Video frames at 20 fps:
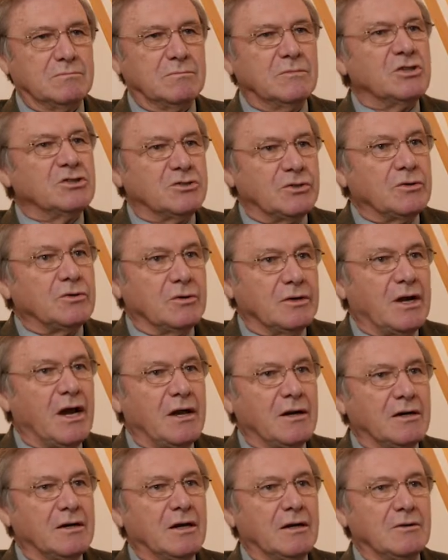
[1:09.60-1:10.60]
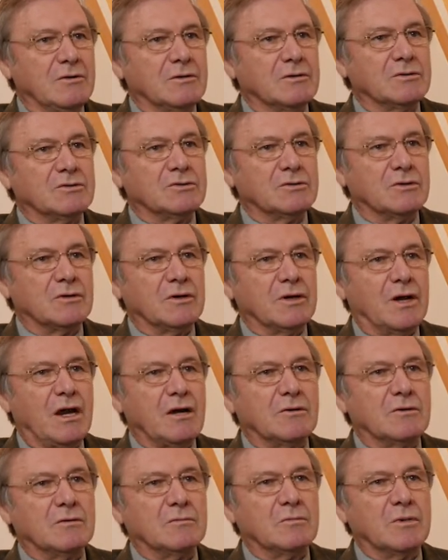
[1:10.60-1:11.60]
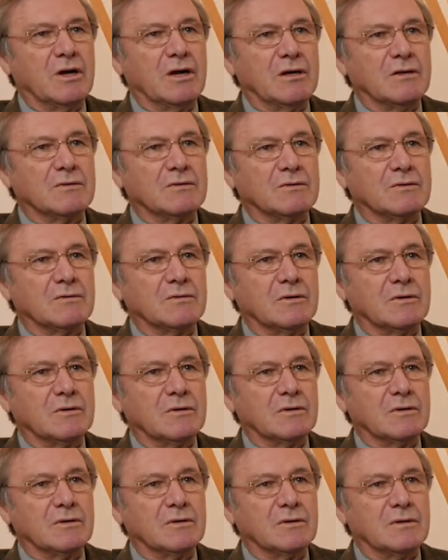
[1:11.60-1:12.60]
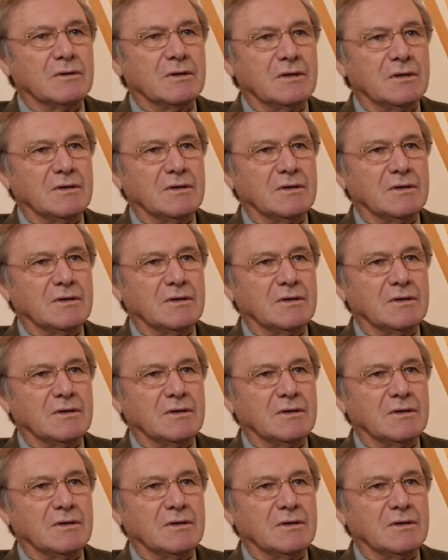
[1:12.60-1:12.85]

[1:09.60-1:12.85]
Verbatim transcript: mit Studentinnen und Studenten umgehen zu können.